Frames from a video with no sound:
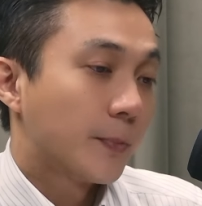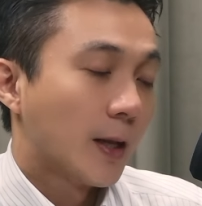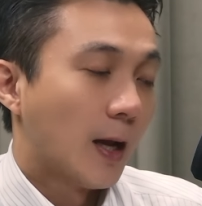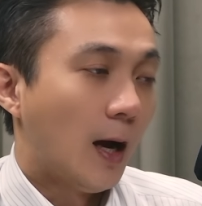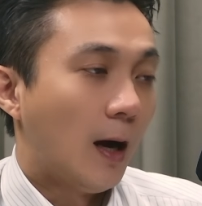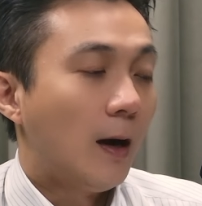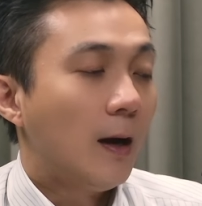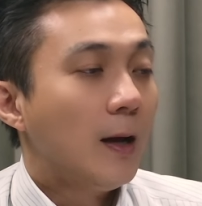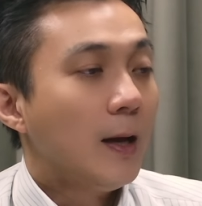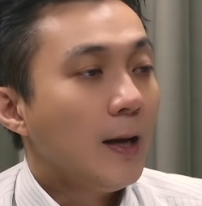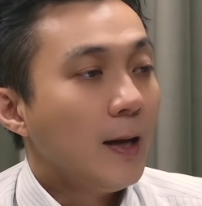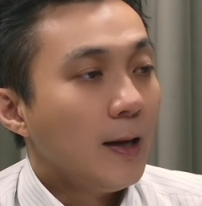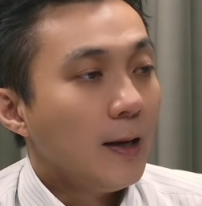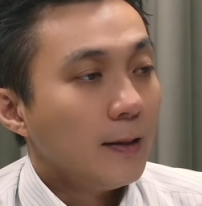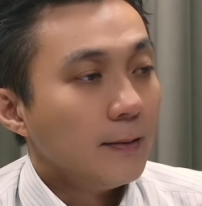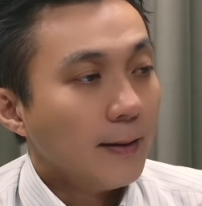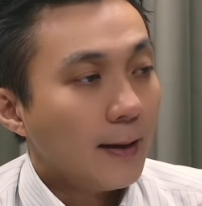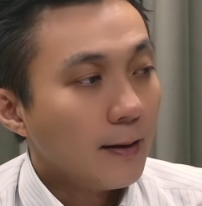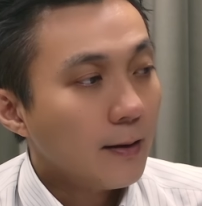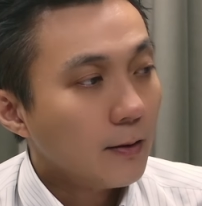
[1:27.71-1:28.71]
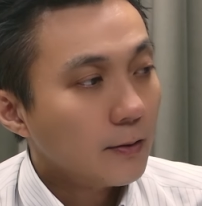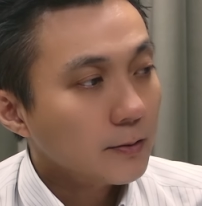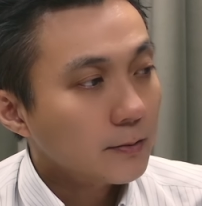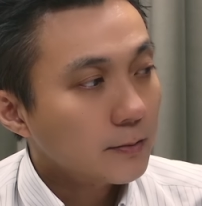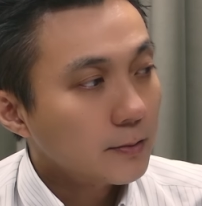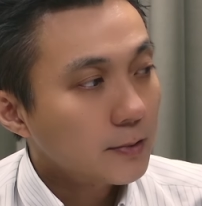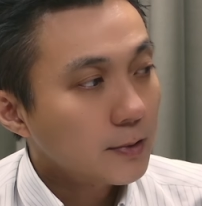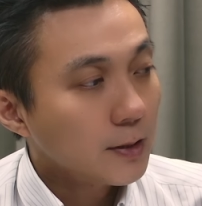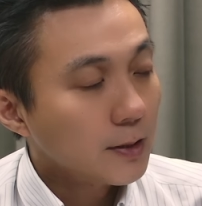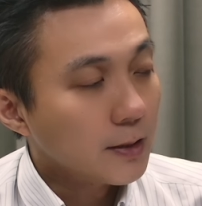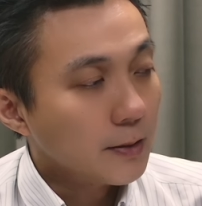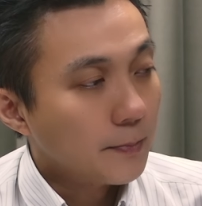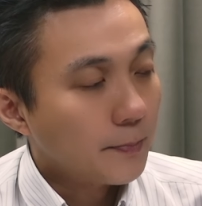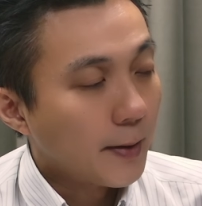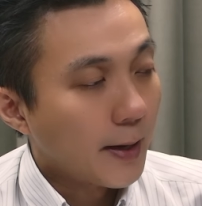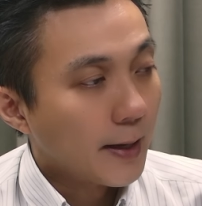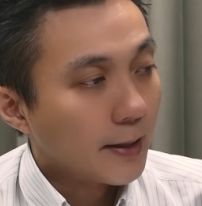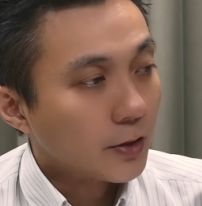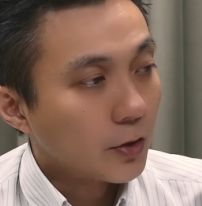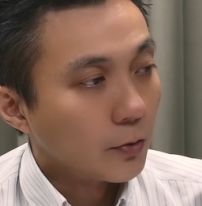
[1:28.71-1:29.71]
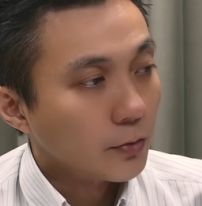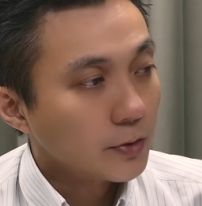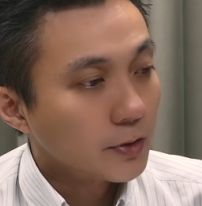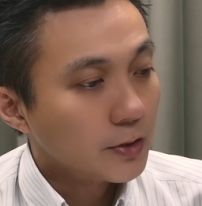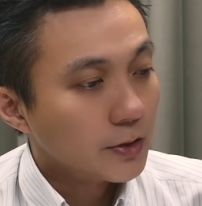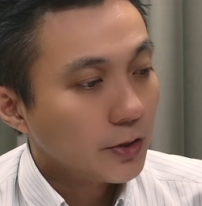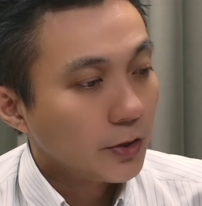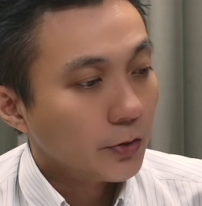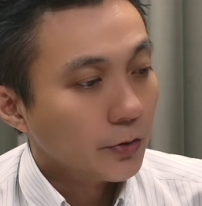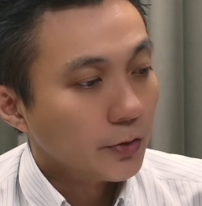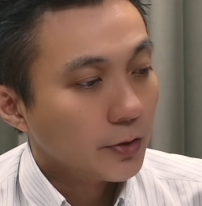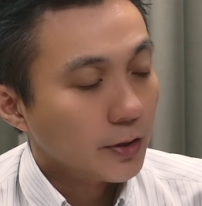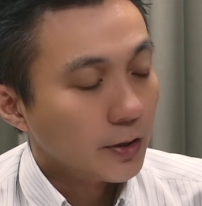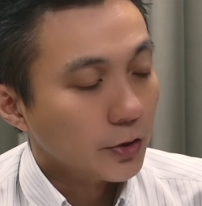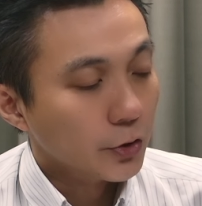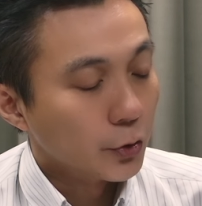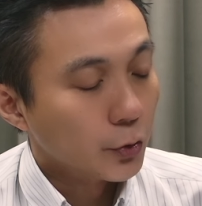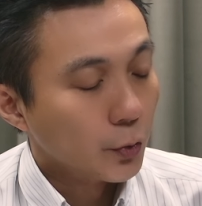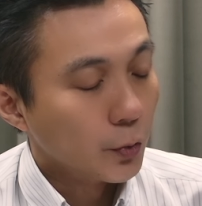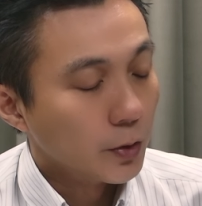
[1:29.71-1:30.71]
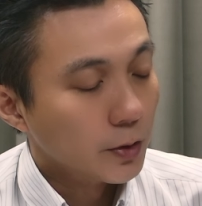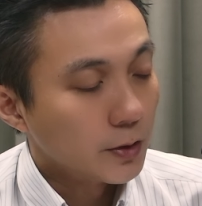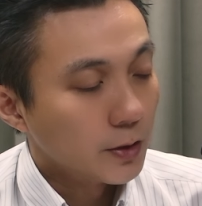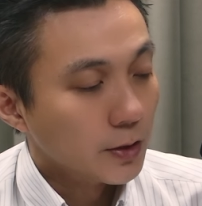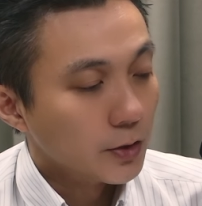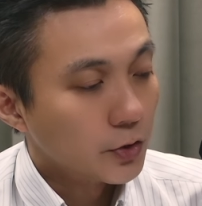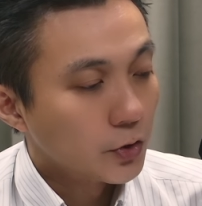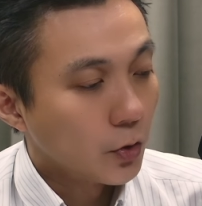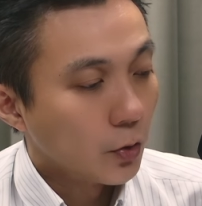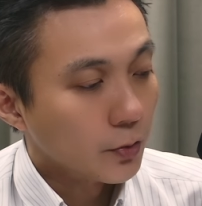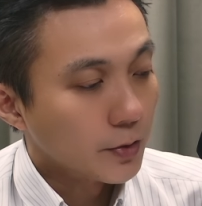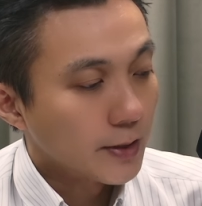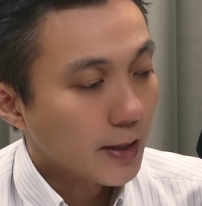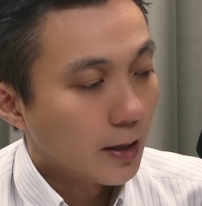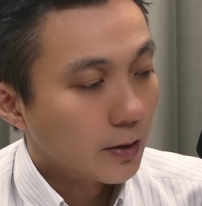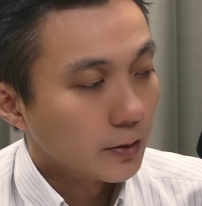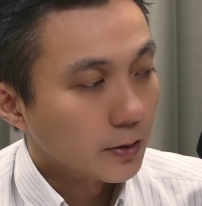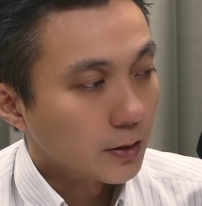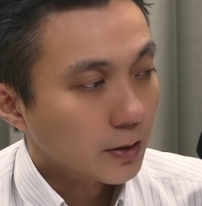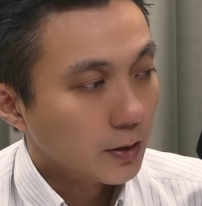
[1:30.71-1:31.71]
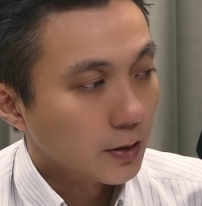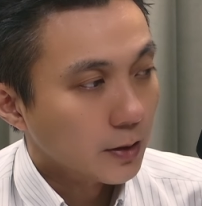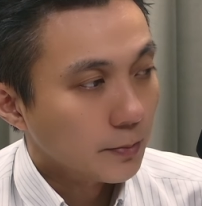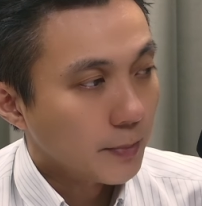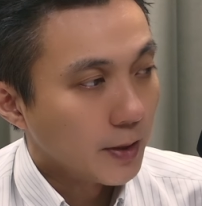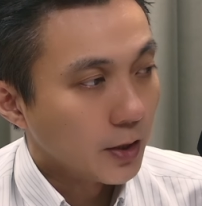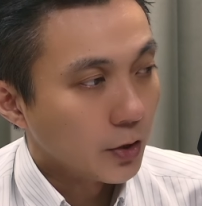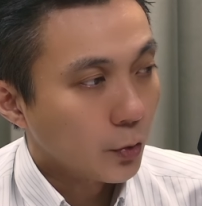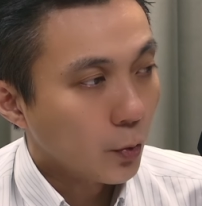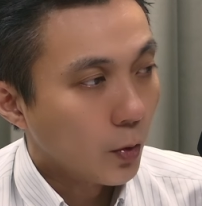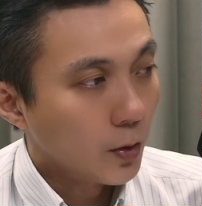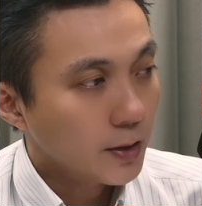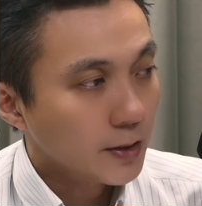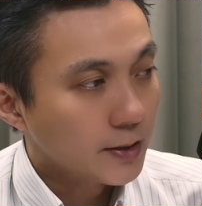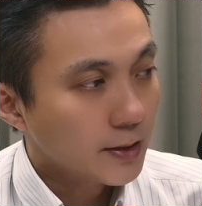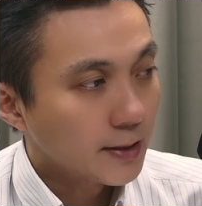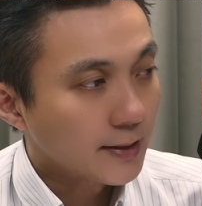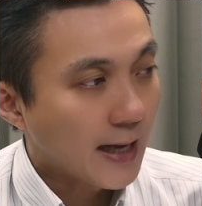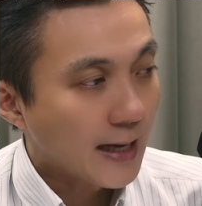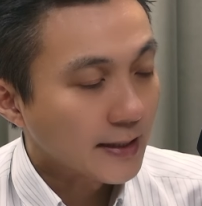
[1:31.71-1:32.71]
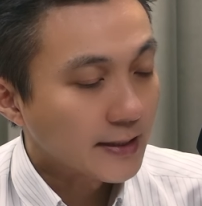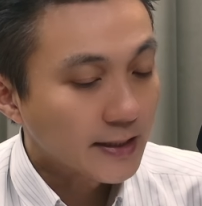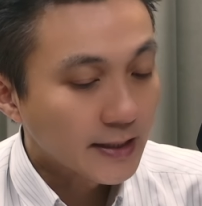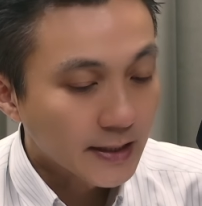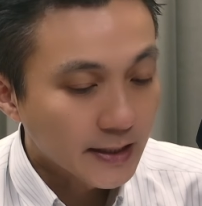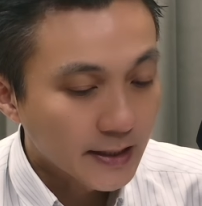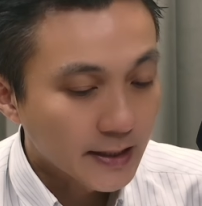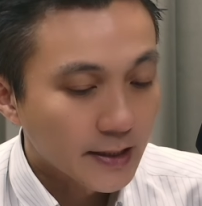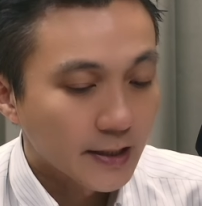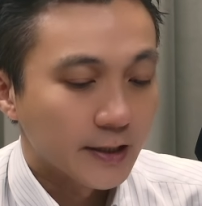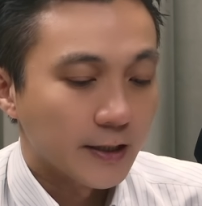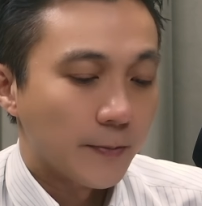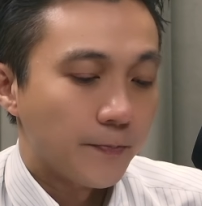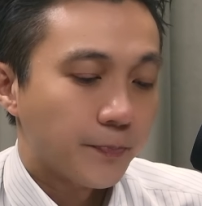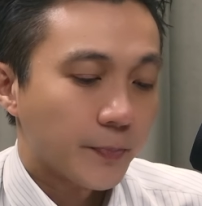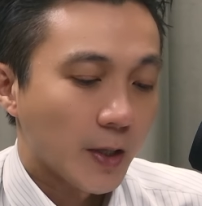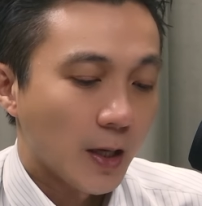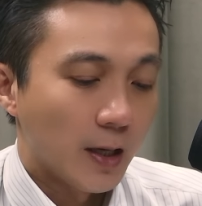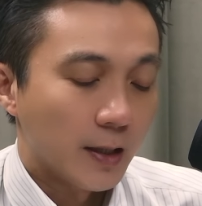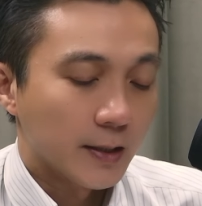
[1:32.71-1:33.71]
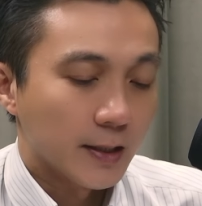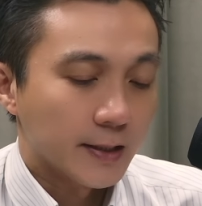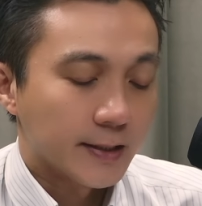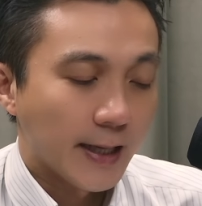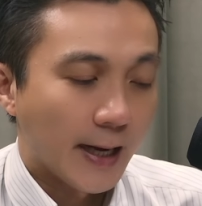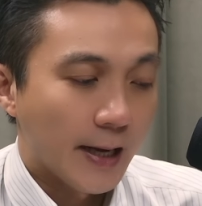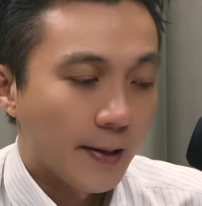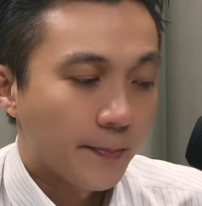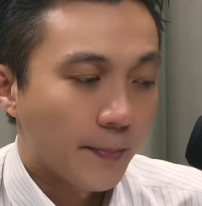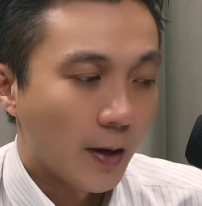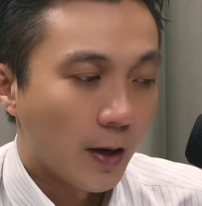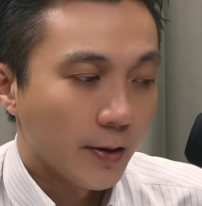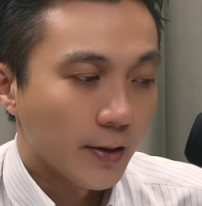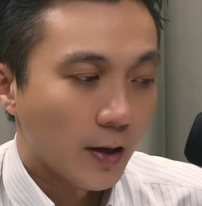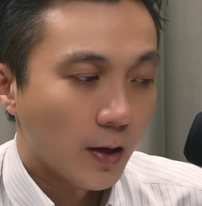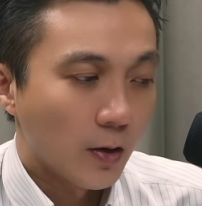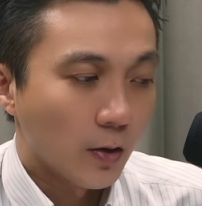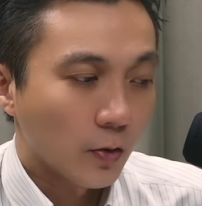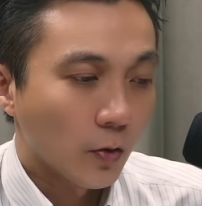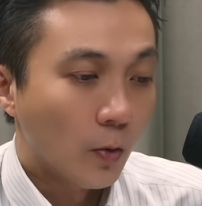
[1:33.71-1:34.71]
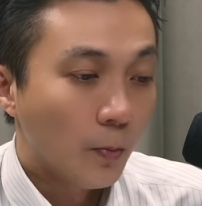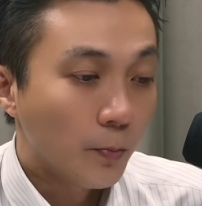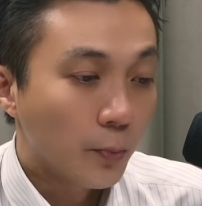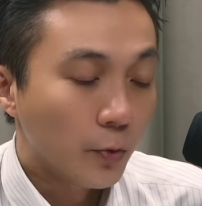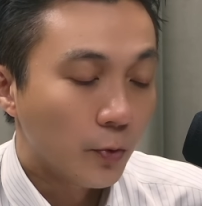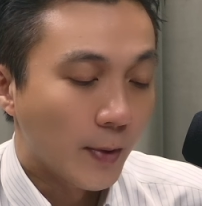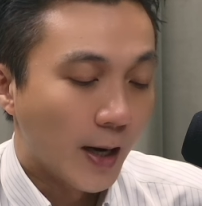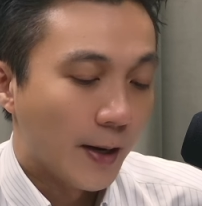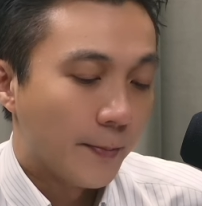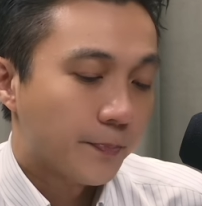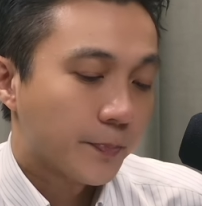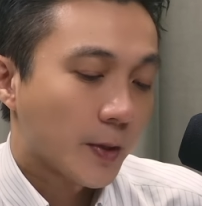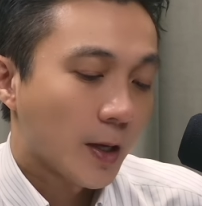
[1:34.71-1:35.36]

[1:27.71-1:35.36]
好，然后这礼拜同时也有很多的重要的美国一些大企业的好的财报要公布嘛，